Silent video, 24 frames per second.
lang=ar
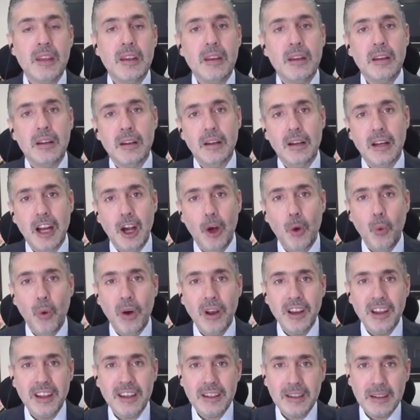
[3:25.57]
آه،
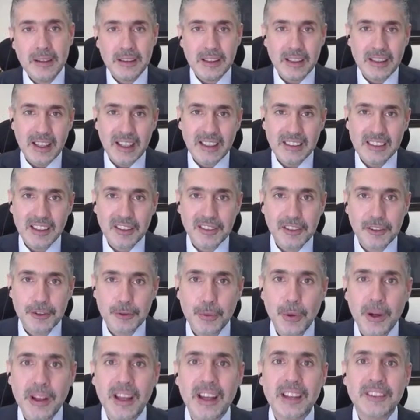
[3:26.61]
اولا نتحدث
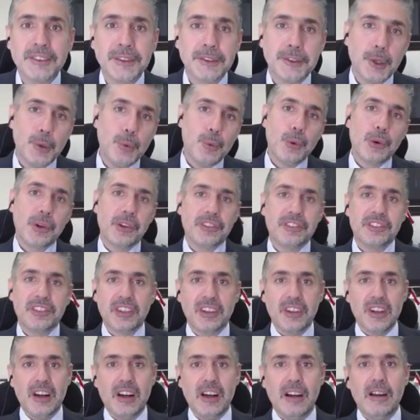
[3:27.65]
شوي عن تطور
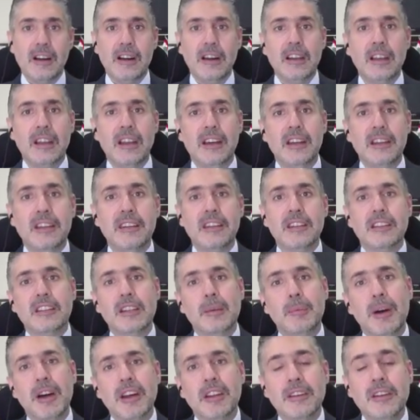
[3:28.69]
الصناعه هلا هن
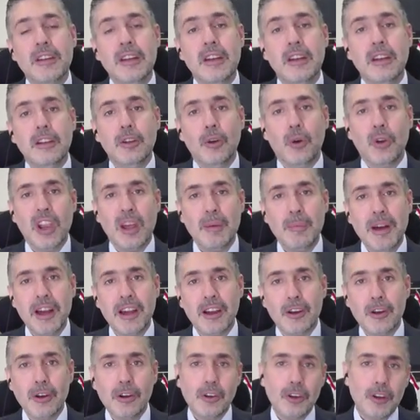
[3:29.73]
طبعا العلماء
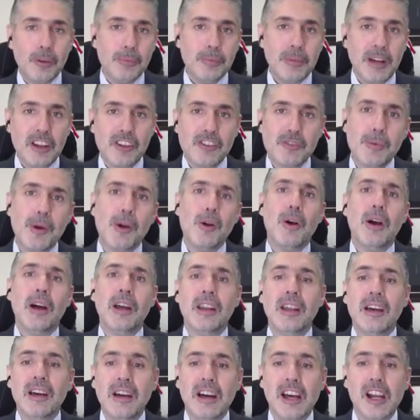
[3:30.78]
كلهم اجمعوا على
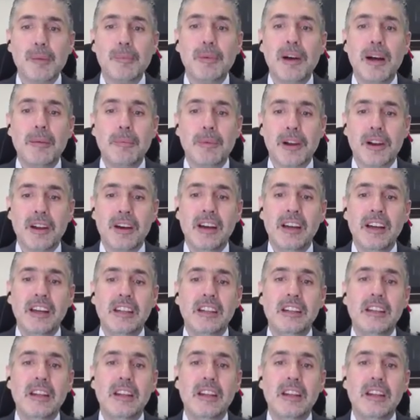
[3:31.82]
اربع مراحل